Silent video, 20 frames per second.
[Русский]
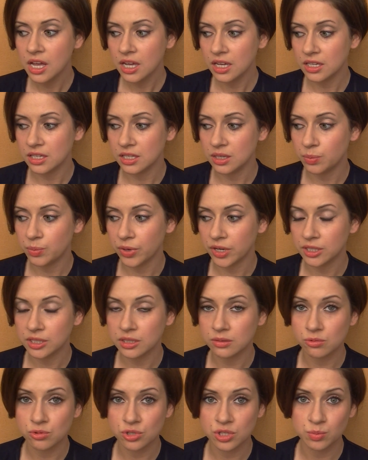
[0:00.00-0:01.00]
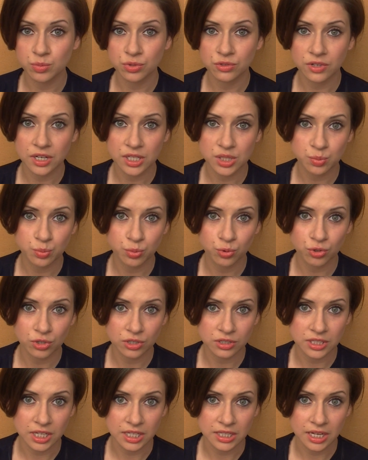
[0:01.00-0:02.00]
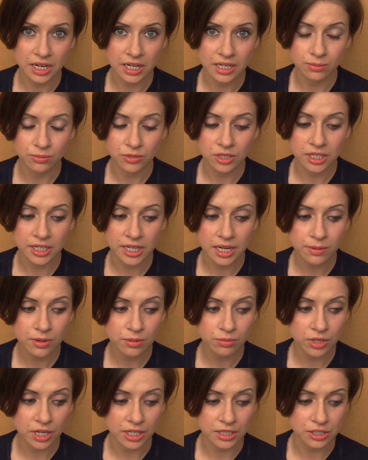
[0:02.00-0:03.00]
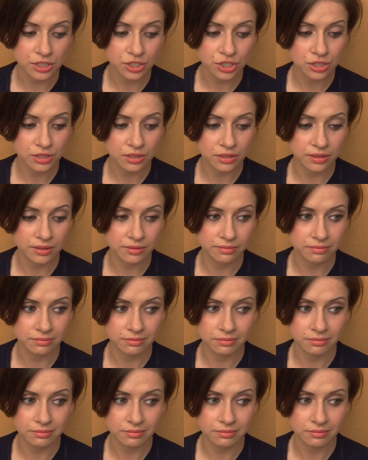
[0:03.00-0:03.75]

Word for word: и поэтому забивать поры тональным кремом, конечно,